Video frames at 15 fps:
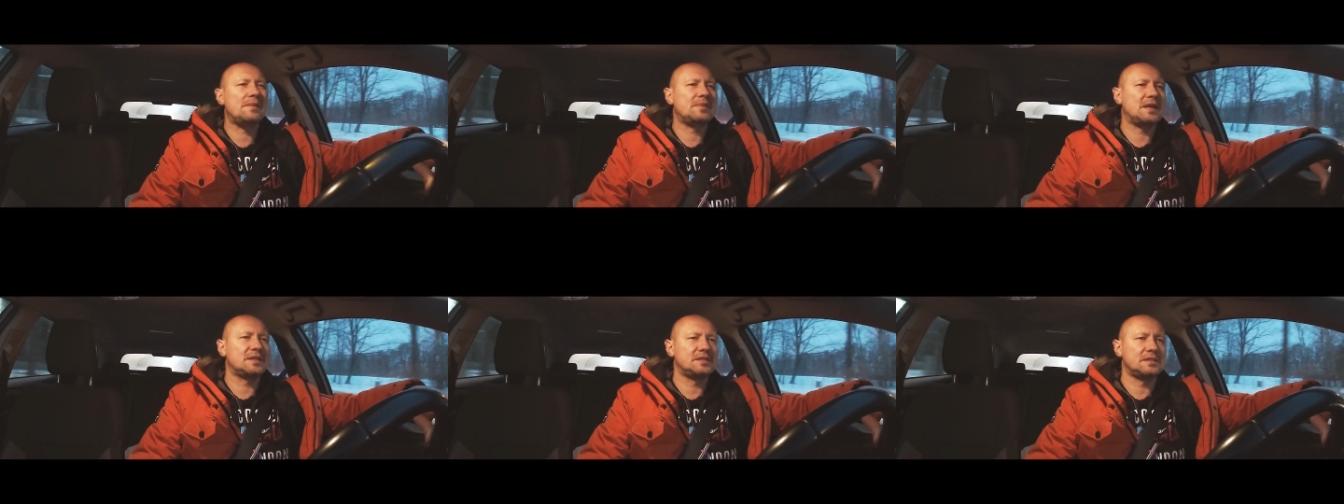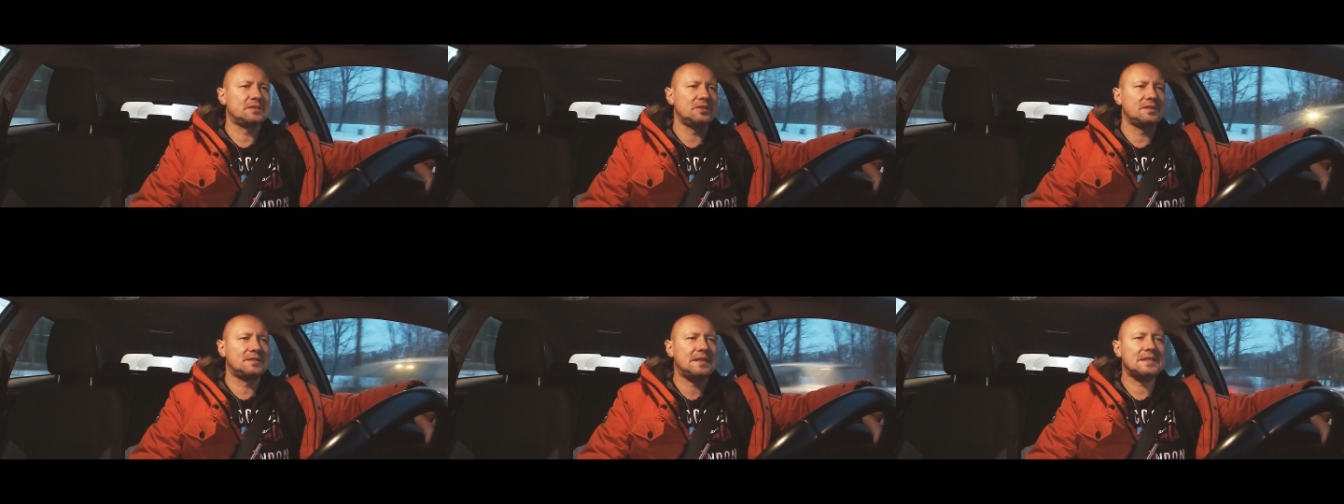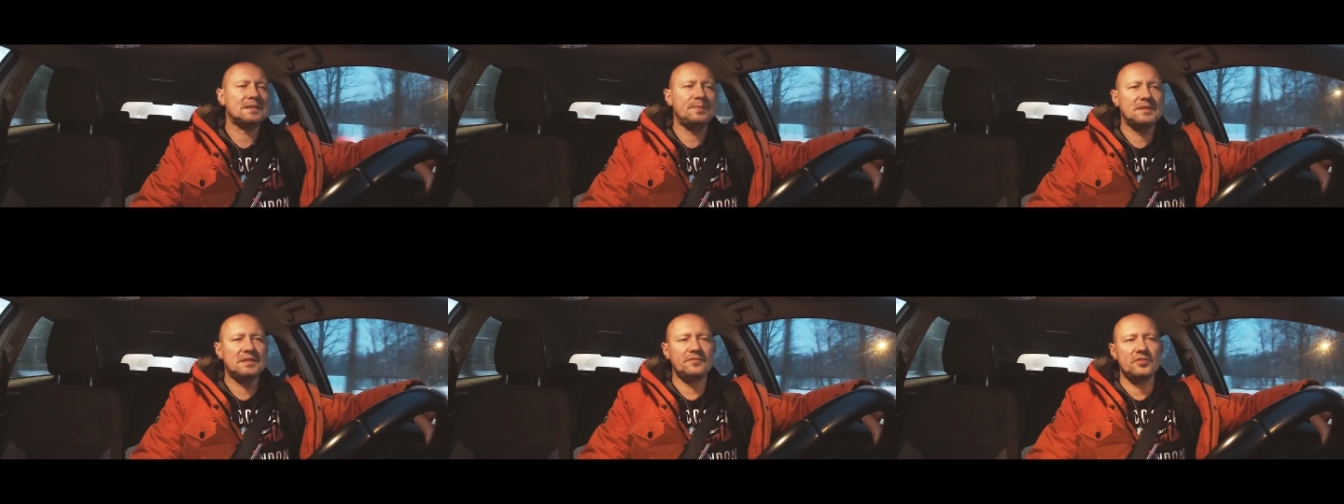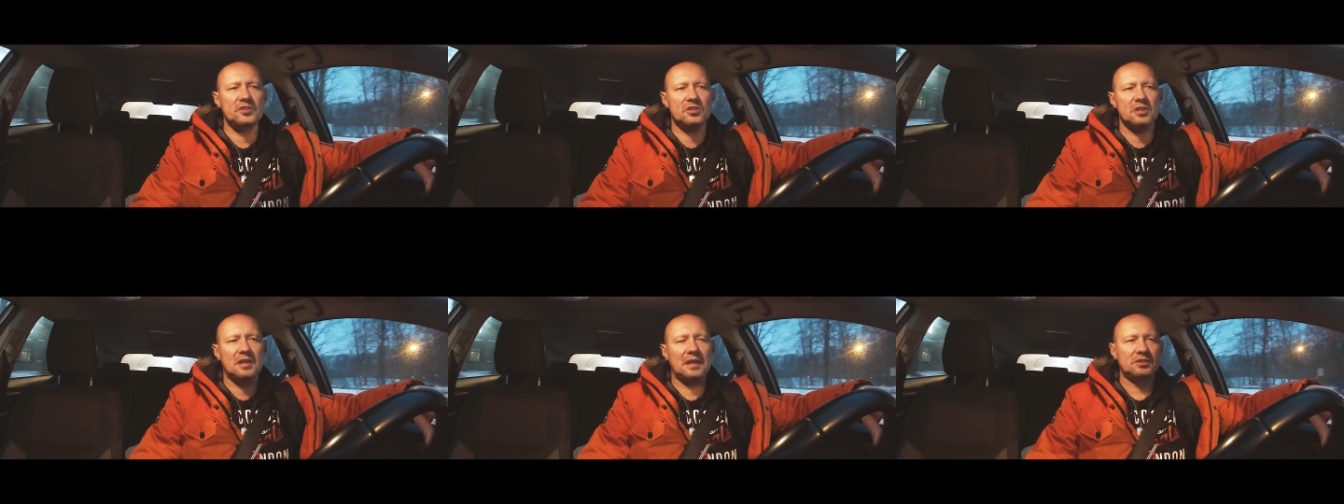bramkarza to jest tak
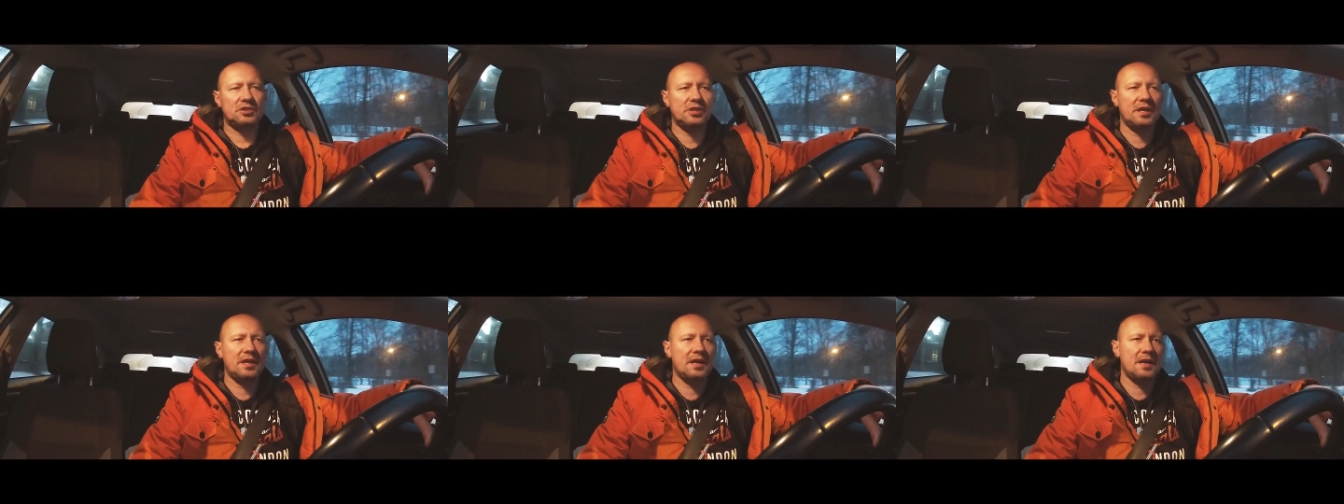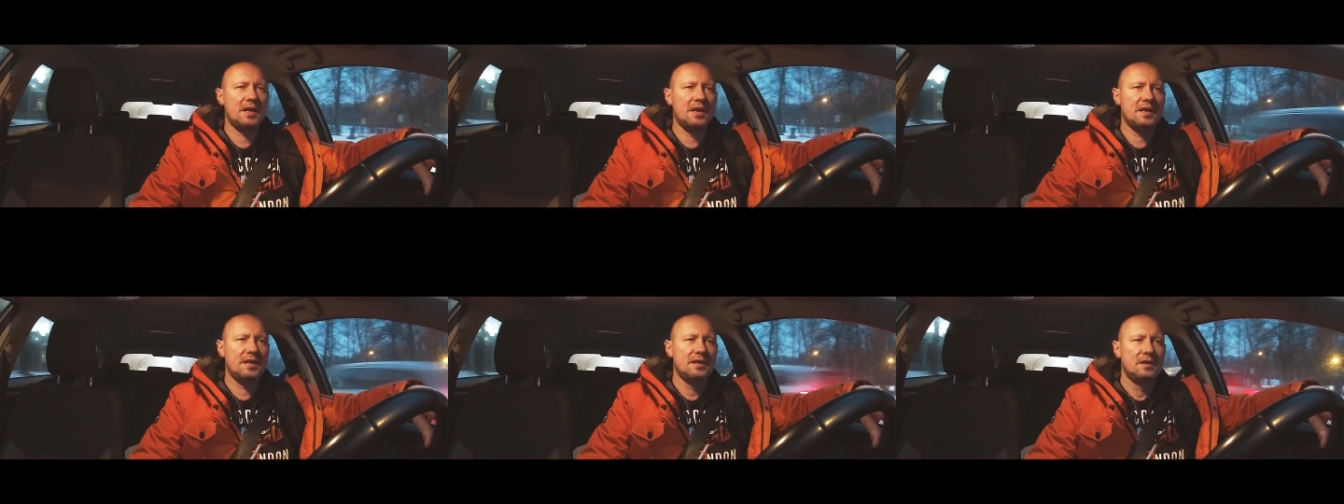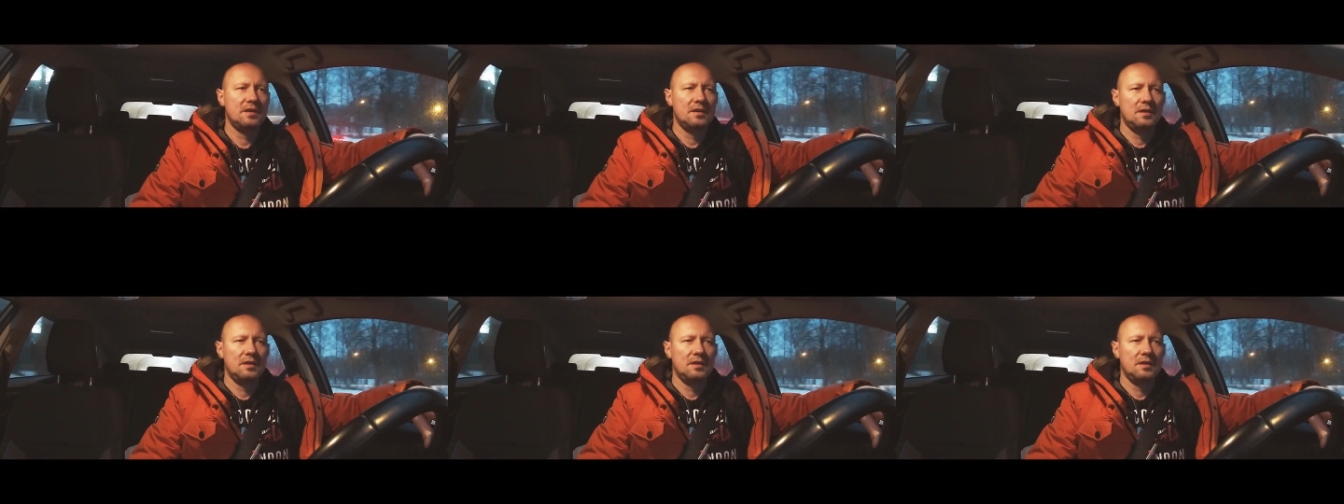specyficzna, że